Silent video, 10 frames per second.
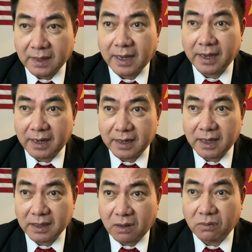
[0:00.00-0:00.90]
hai cái nó
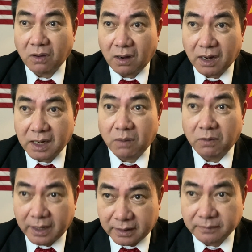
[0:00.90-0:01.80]
khác nhau đó là
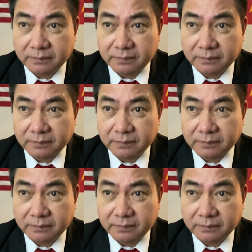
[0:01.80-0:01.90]
đồng hành